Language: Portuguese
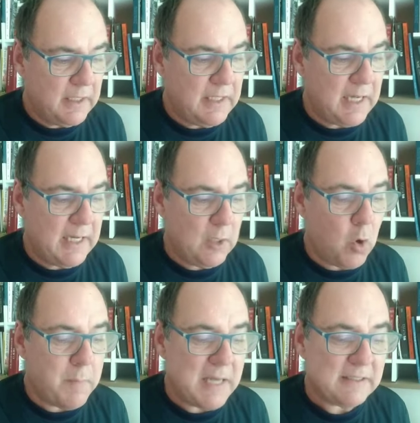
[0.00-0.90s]
e aí ele
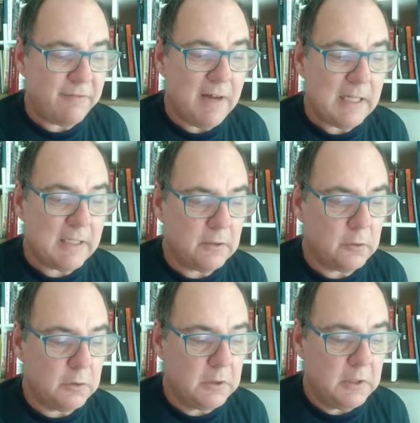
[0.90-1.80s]
começa
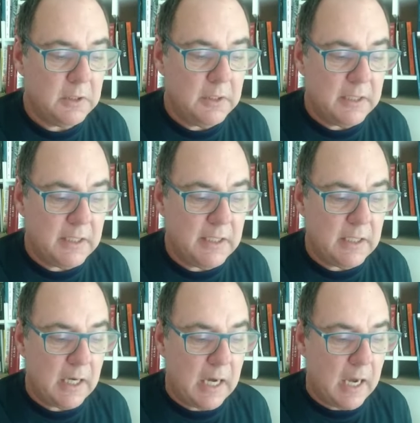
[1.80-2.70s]
falando
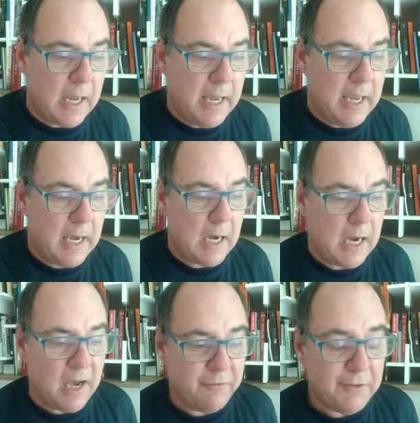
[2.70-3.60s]
que é,
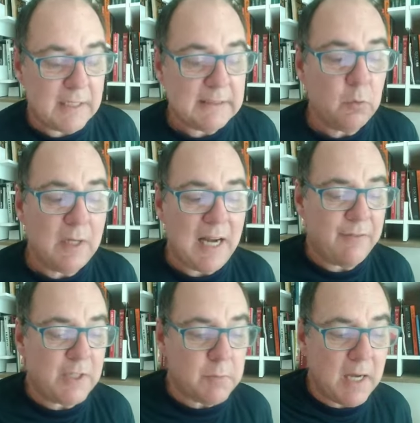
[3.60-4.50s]
a afinação
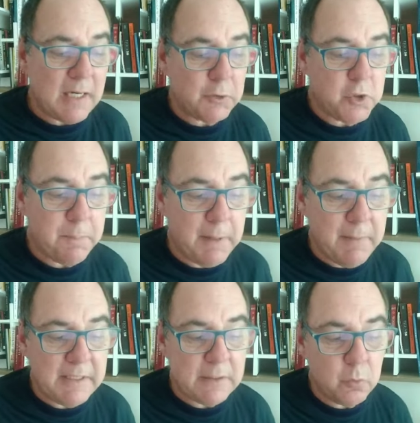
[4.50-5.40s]
grave das marcações de
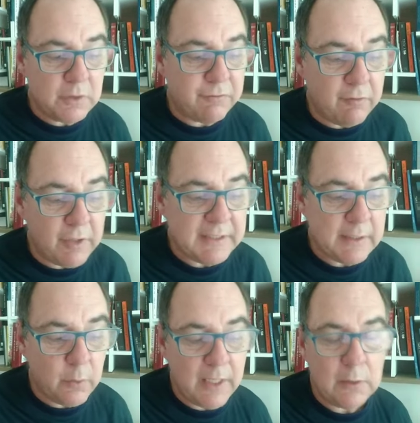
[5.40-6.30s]
primeira e segunda
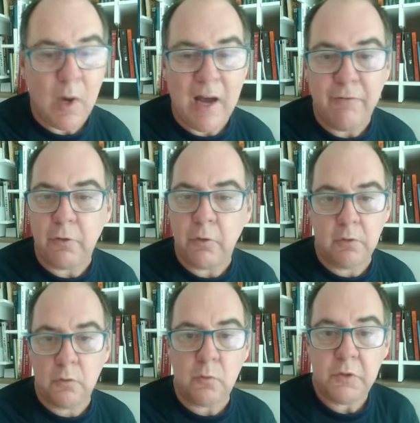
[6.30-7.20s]
favoreceram o enredo afro.
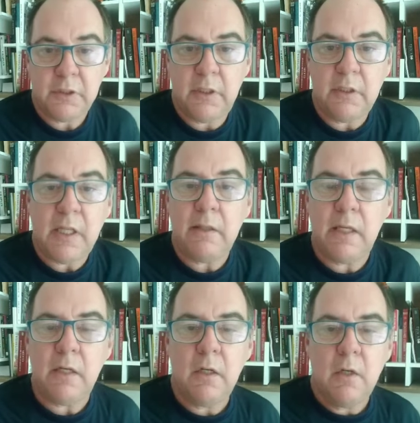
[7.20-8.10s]
Eu não consegui
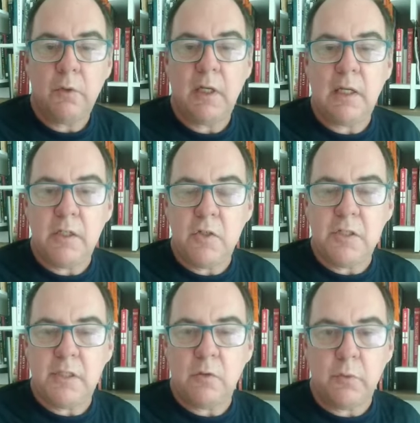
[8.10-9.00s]
entender o que, que ele quis
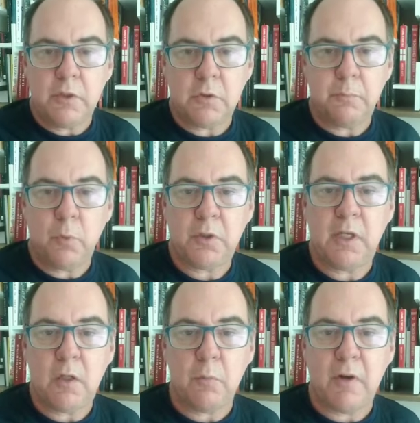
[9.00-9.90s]
dizer com isso. Por
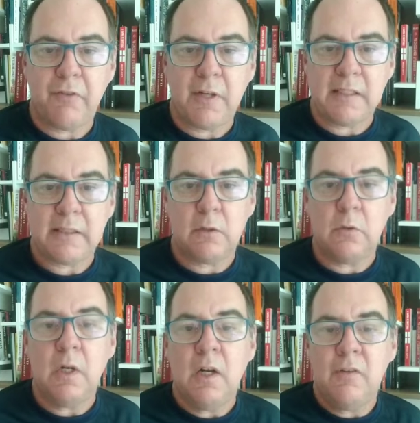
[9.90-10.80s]
que, que uma
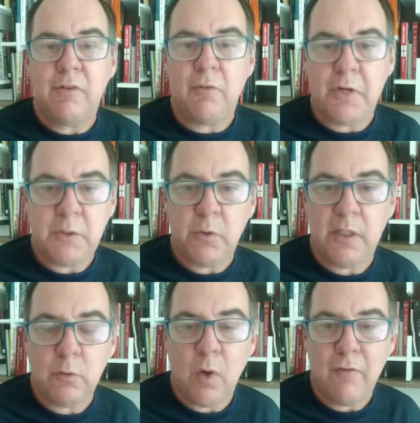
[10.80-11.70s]
afinação favorece o
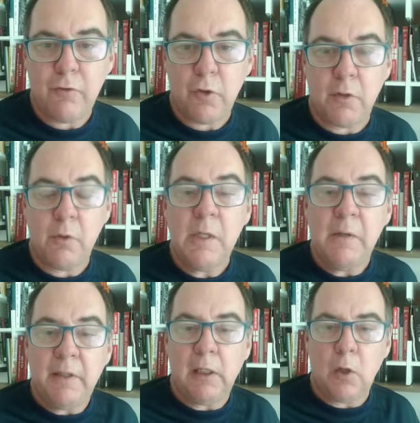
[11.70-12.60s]
enredo afro ou não?
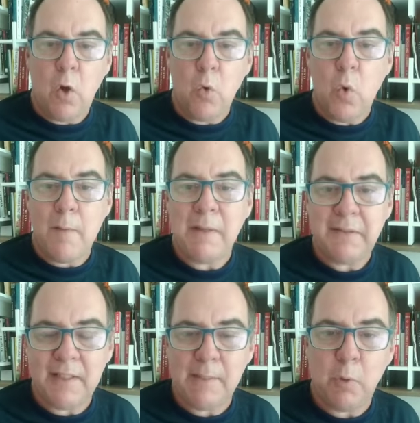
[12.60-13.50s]
E logo a
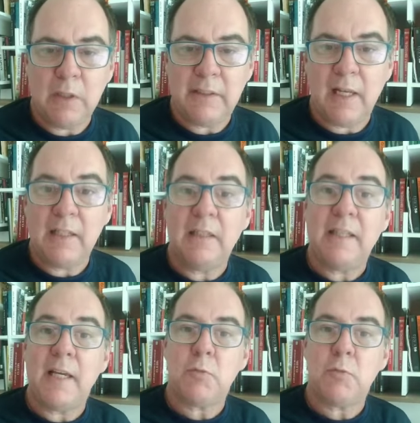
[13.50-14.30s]
bateria da Portela, que tem